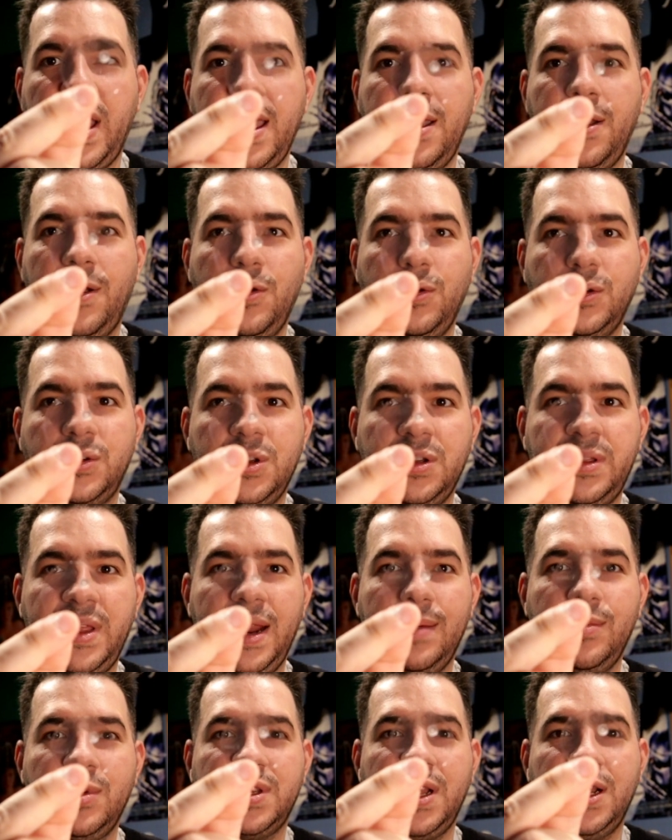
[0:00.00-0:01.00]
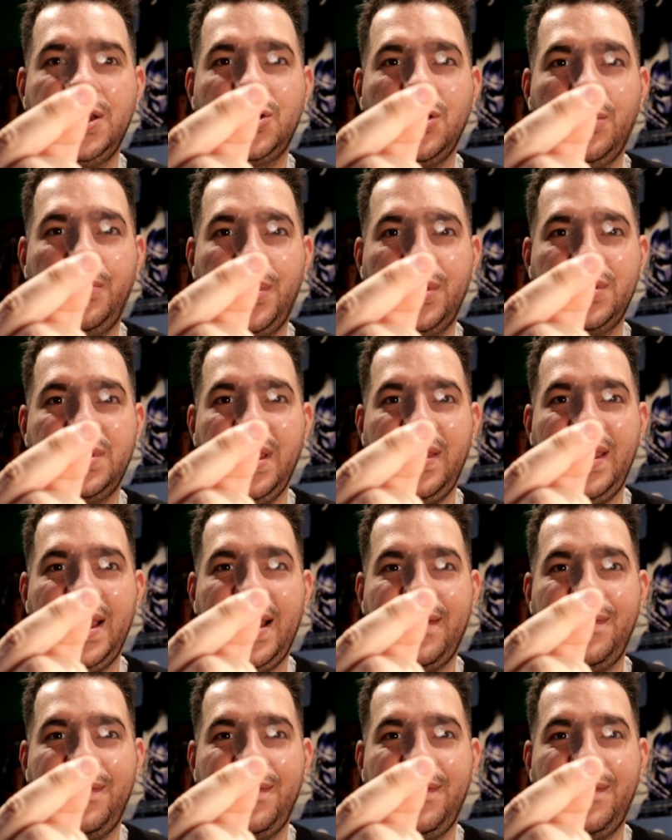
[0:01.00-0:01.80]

E incluso tenemos el soporte de